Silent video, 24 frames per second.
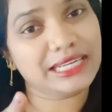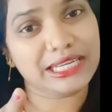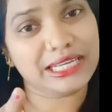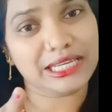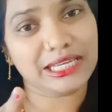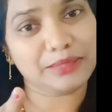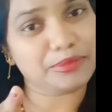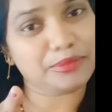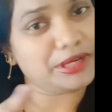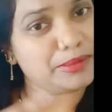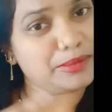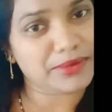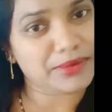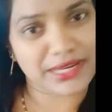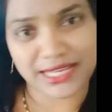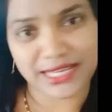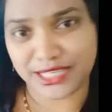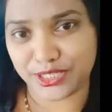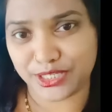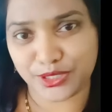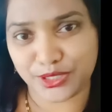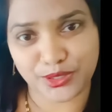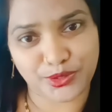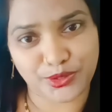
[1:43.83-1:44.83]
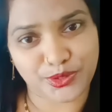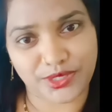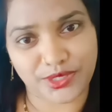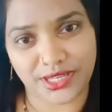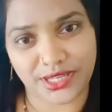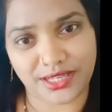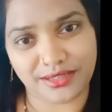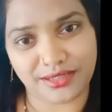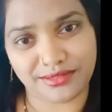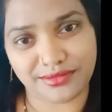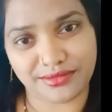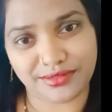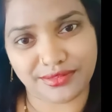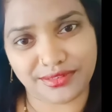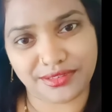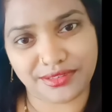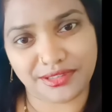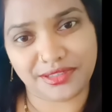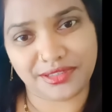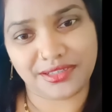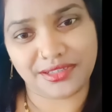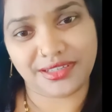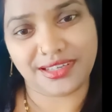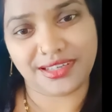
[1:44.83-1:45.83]
నీ ప్రేమను నేను చూశాను
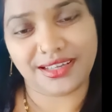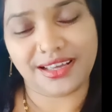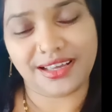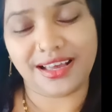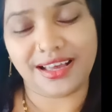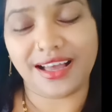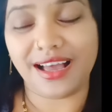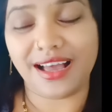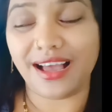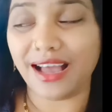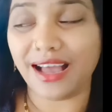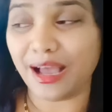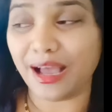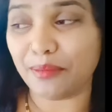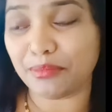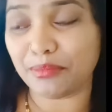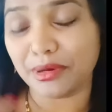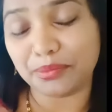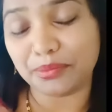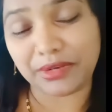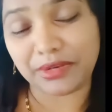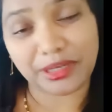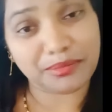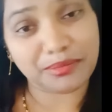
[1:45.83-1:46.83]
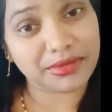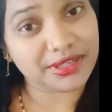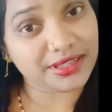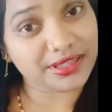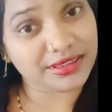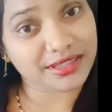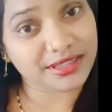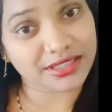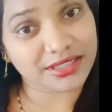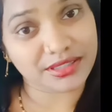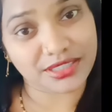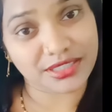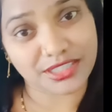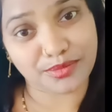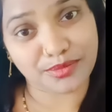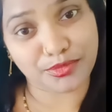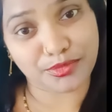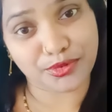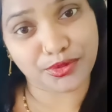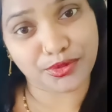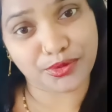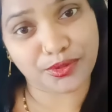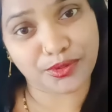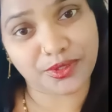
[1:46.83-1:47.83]
అమ్మ ప్రేమ ఎంత
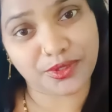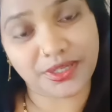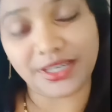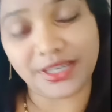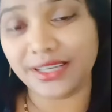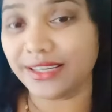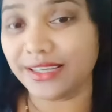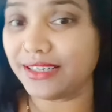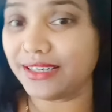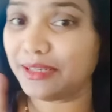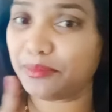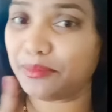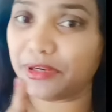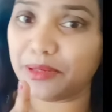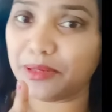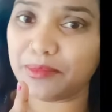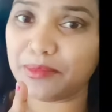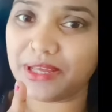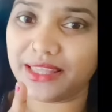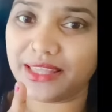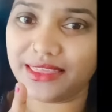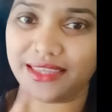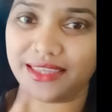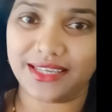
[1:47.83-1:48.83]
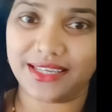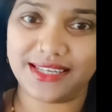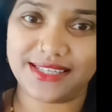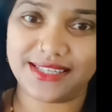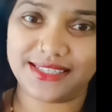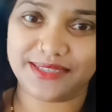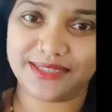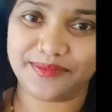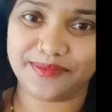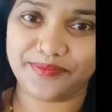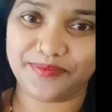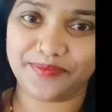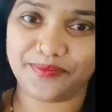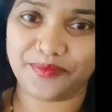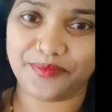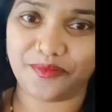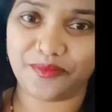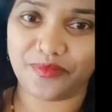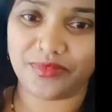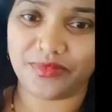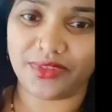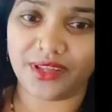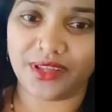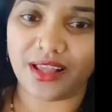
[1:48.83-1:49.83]
నిజమో నీ ప్రేమ అంత నిజం
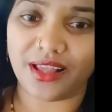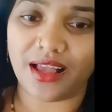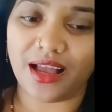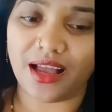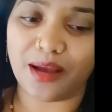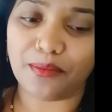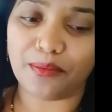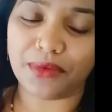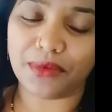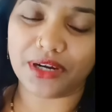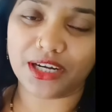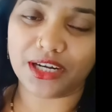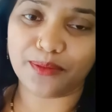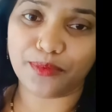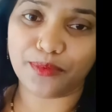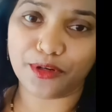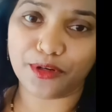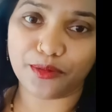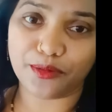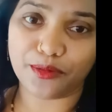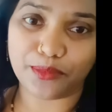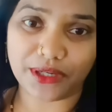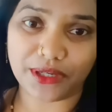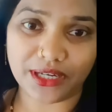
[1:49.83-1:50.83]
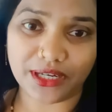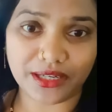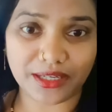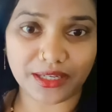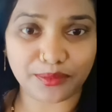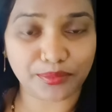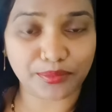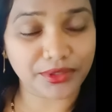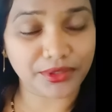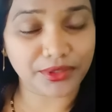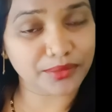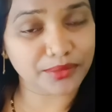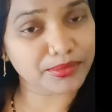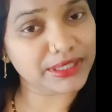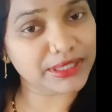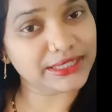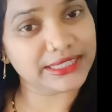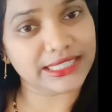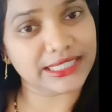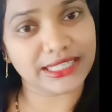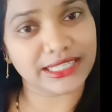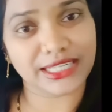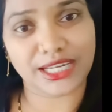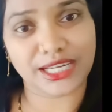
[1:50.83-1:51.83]
అమ్మ కడుపులో బిడ్డ ఎంత
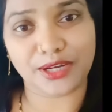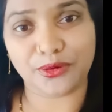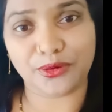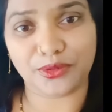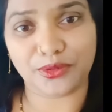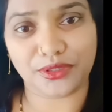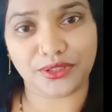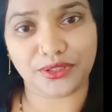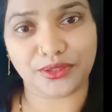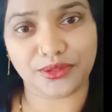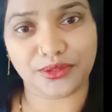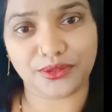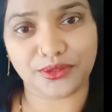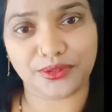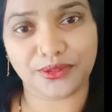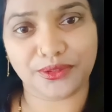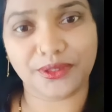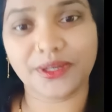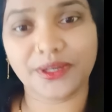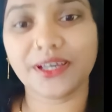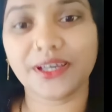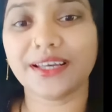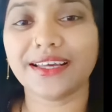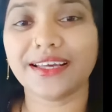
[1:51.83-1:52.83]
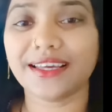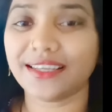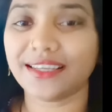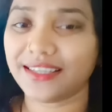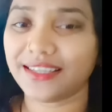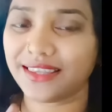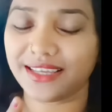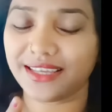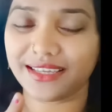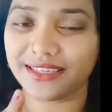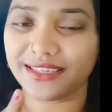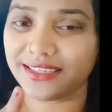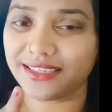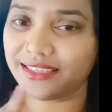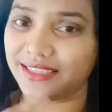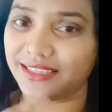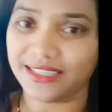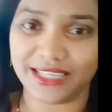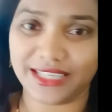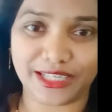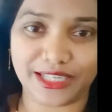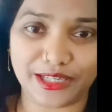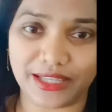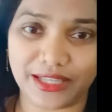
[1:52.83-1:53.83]
భద్రంగా ఉంటుందో నీ దగ్గర ఉంటే
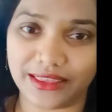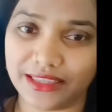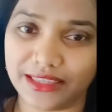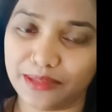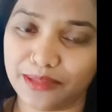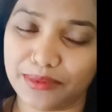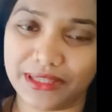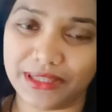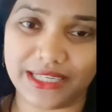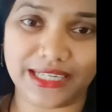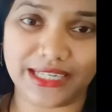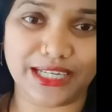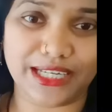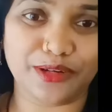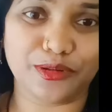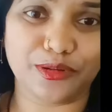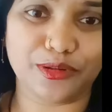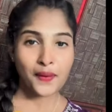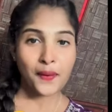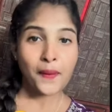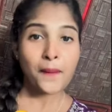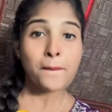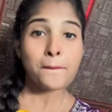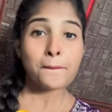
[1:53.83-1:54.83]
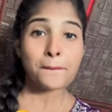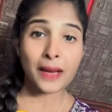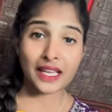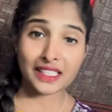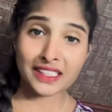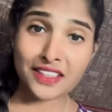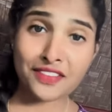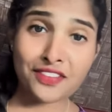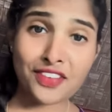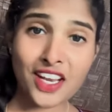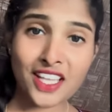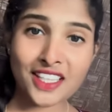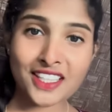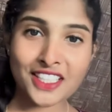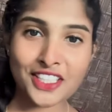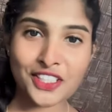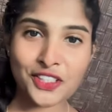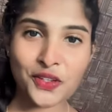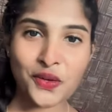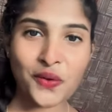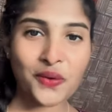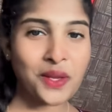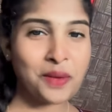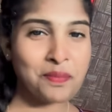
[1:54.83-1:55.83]
నేను అంత భద్రంగా పతివ్రత
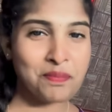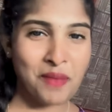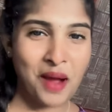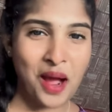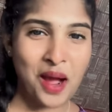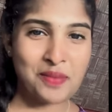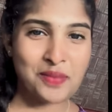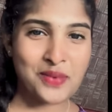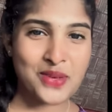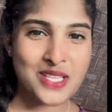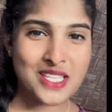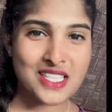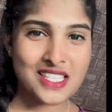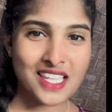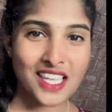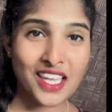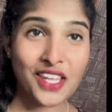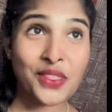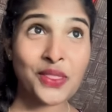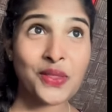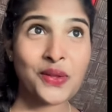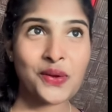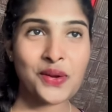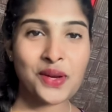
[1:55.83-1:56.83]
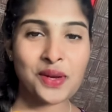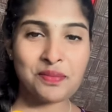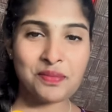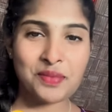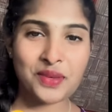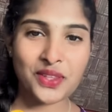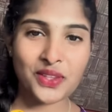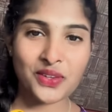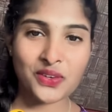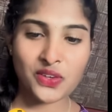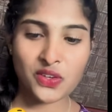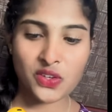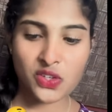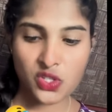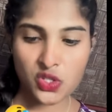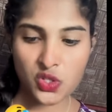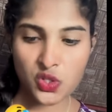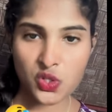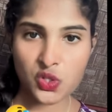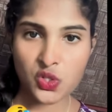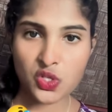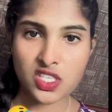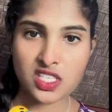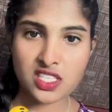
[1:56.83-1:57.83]
ఇంట్లోకి పాము వస్తే దూలం మీద మీదన్నోడు
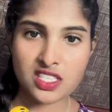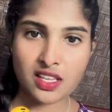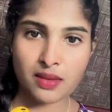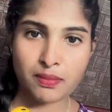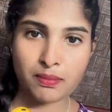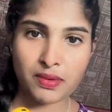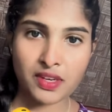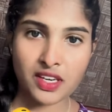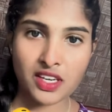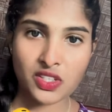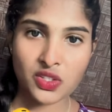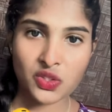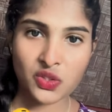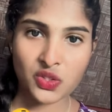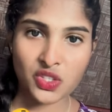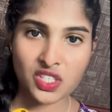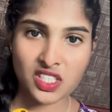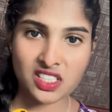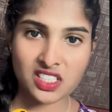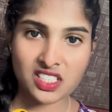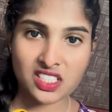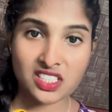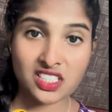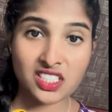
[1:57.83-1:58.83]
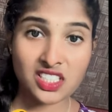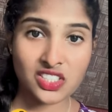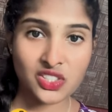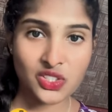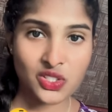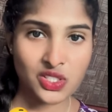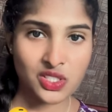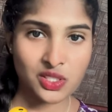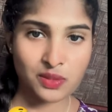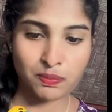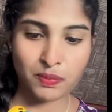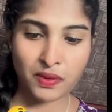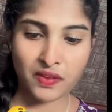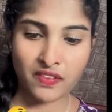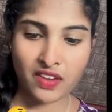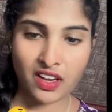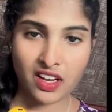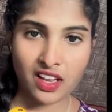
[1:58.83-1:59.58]
దూకి చంపినట్టుండి నీతులు వాళ్ళ